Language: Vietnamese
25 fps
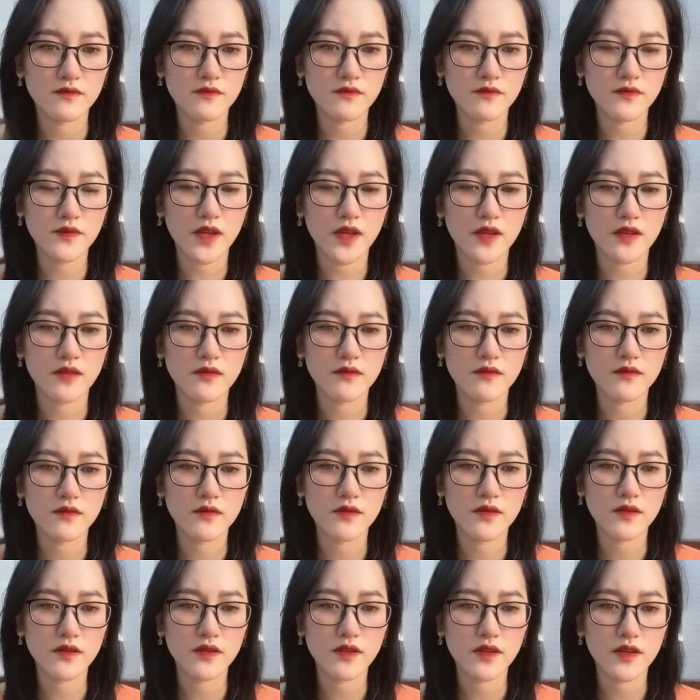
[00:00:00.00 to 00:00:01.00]
Này,
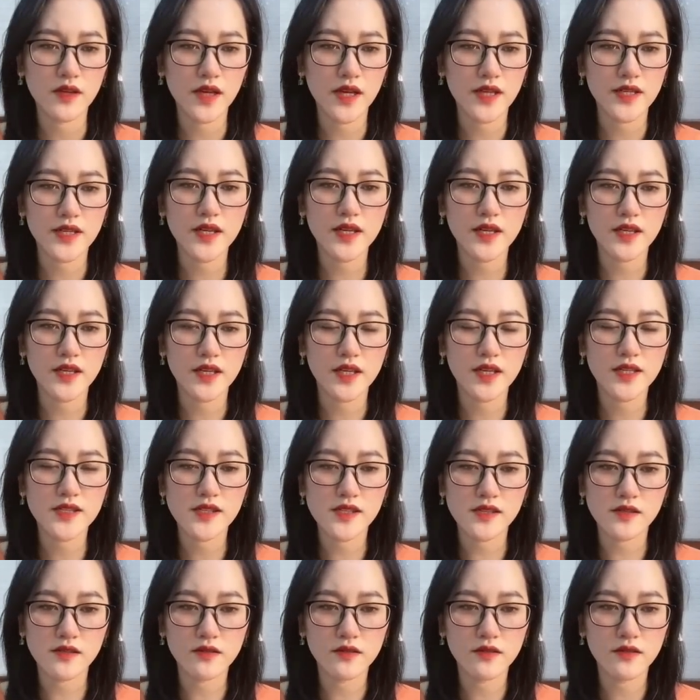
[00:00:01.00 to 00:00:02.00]
anh đắc ý cái
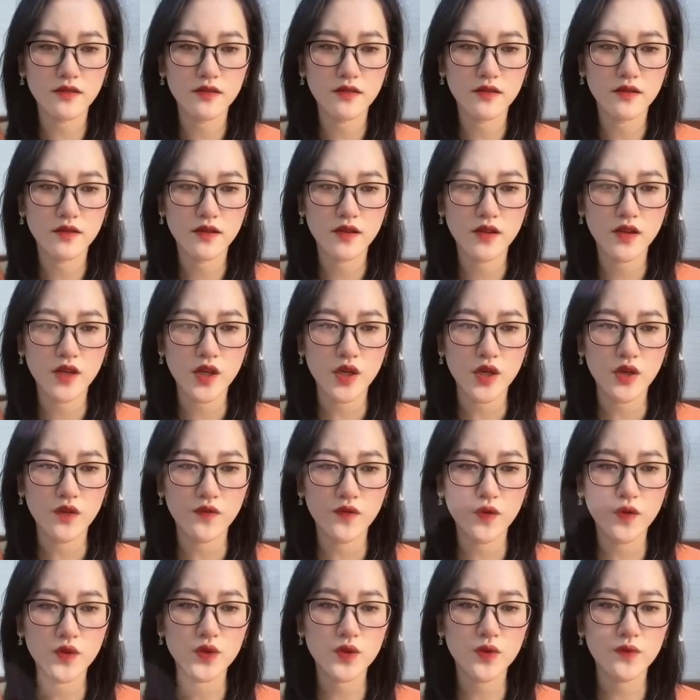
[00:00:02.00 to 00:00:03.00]
gì chứ?
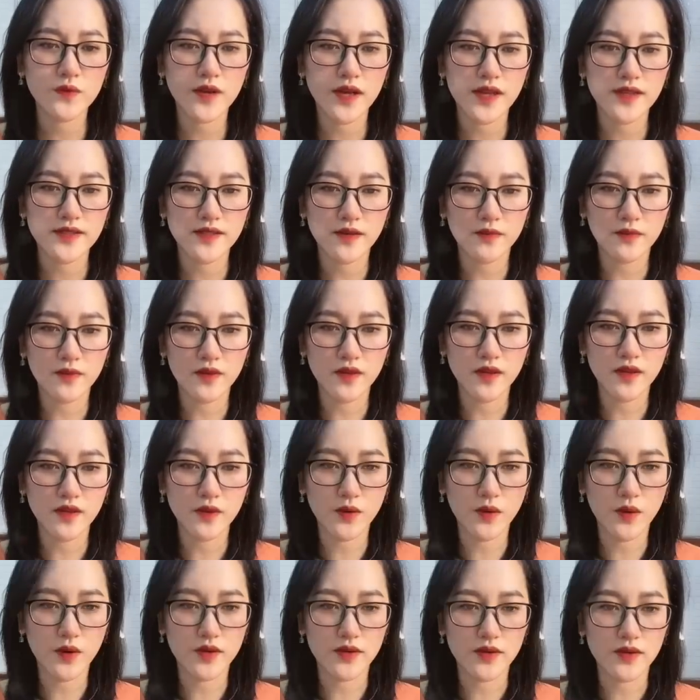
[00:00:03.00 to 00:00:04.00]
Phù Dung nghe giọng cười
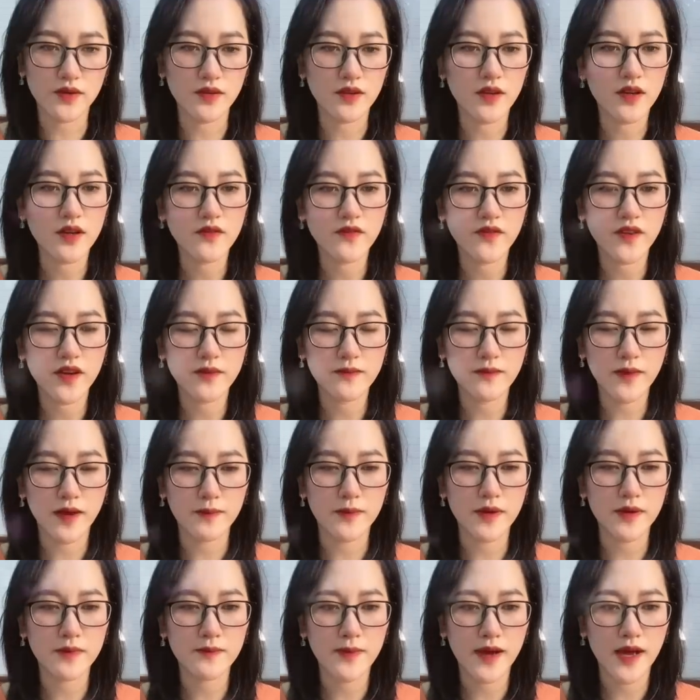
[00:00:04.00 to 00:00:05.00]
của từ ngưng viên mà
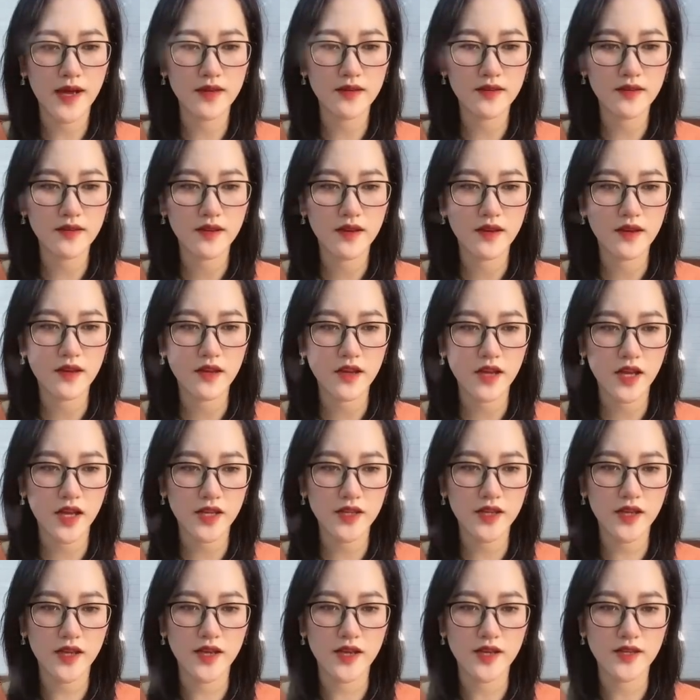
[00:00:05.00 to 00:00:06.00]
bất mãn Khẽ
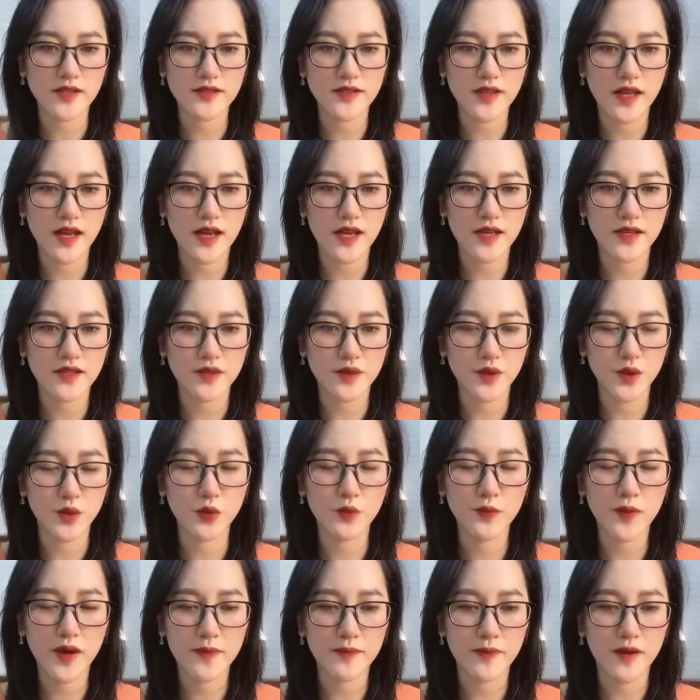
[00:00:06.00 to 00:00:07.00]
đẩy anh ra
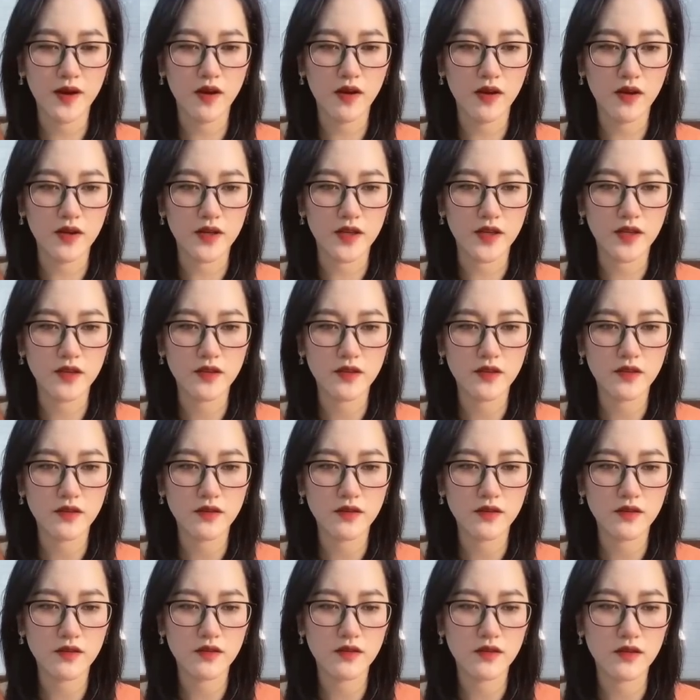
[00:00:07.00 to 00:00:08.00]
nhíu mày mà hỏi
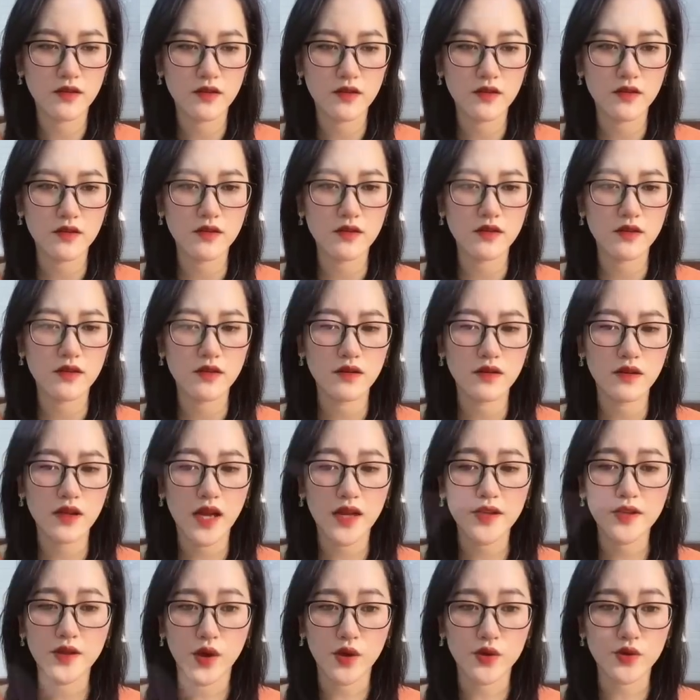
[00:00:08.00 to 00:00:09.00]

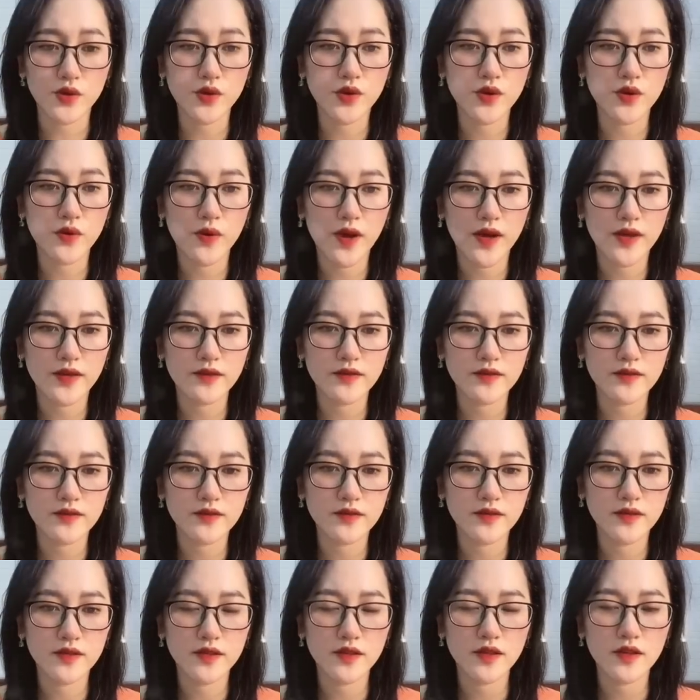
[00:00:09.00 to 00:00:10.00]
Ai nói tôi yêu anh
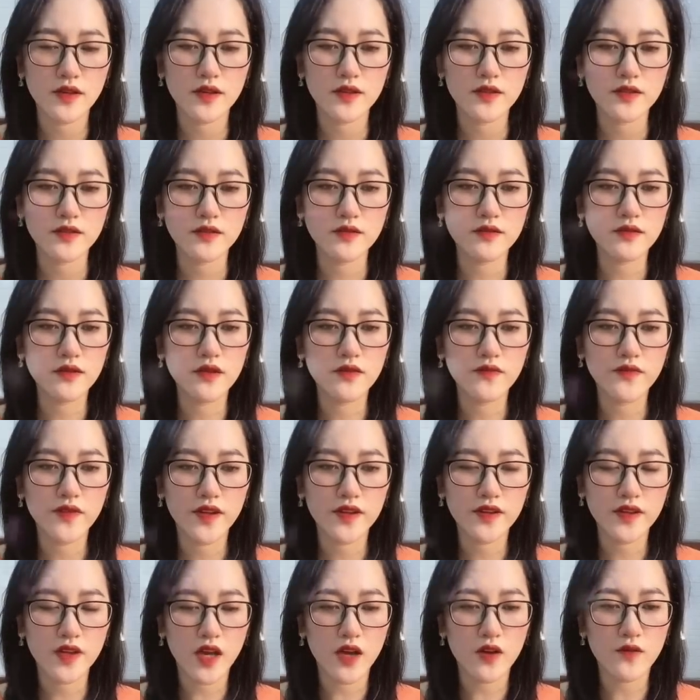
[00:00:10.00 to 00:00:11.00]
Từ ngưng
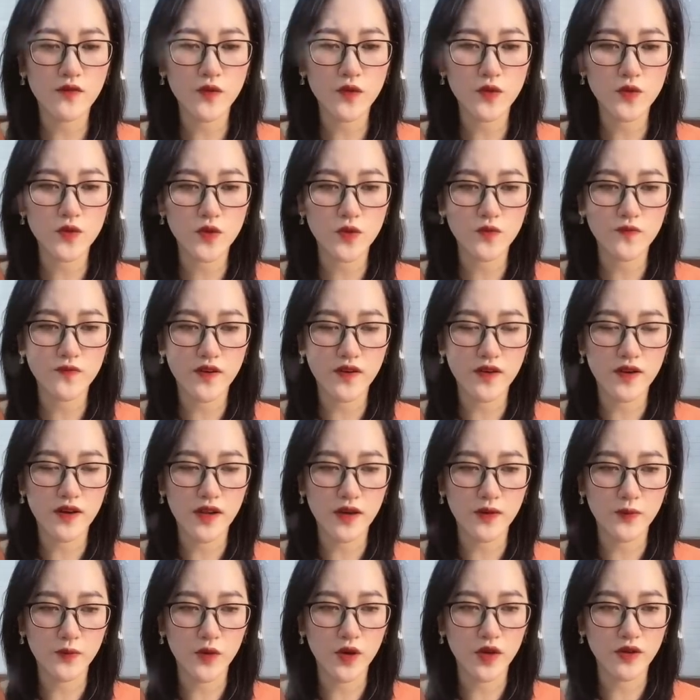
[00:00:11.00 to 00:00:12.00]
viên kéo Phủ Dung vào
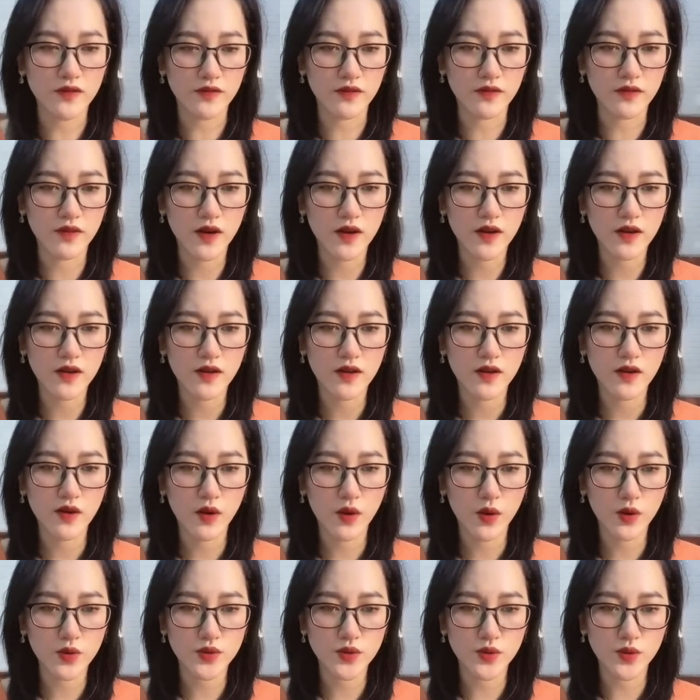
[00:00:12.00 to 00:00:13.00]
lòng một lần nữa
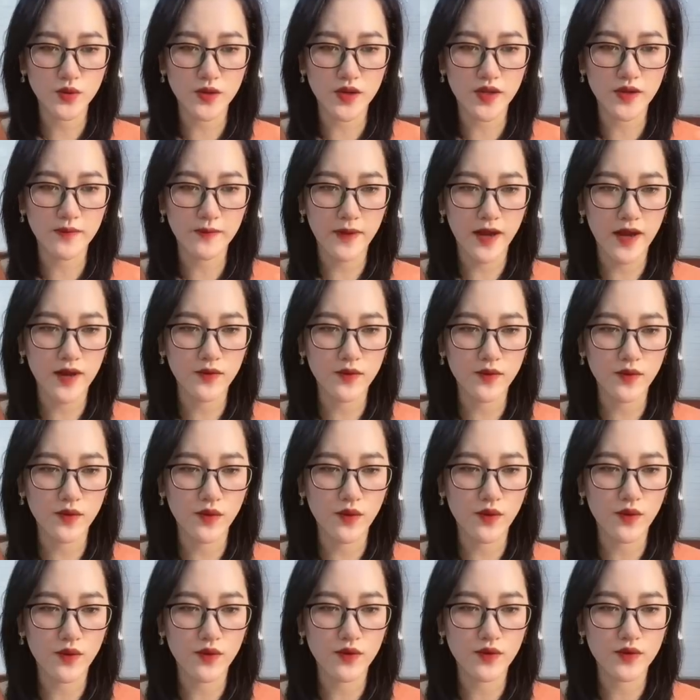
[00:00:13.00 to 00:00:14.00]
Hôn chụt lên má của
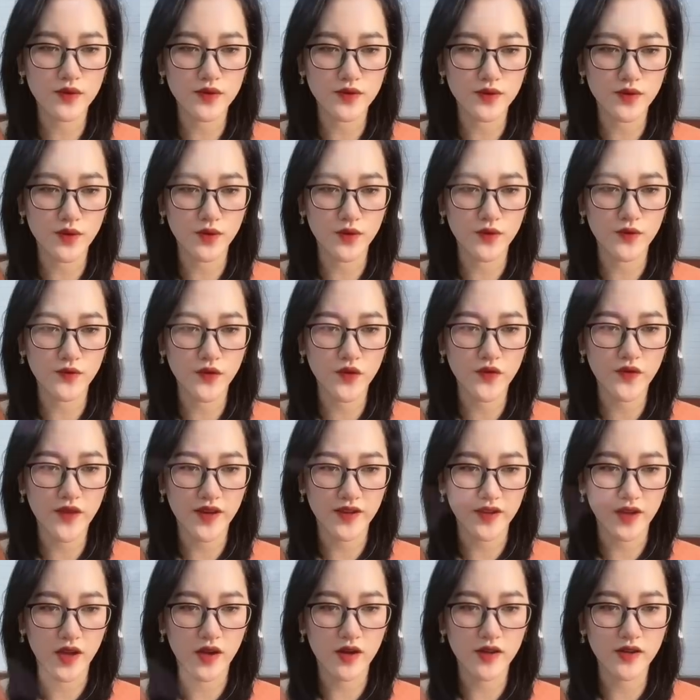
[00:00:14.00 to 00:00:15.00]
cô Rồi vui
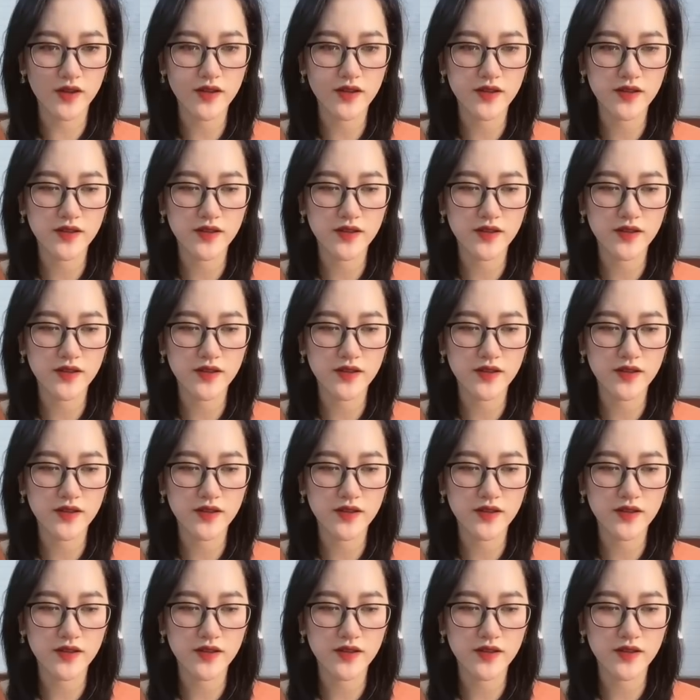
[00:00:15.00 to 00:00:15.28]
vẻ nói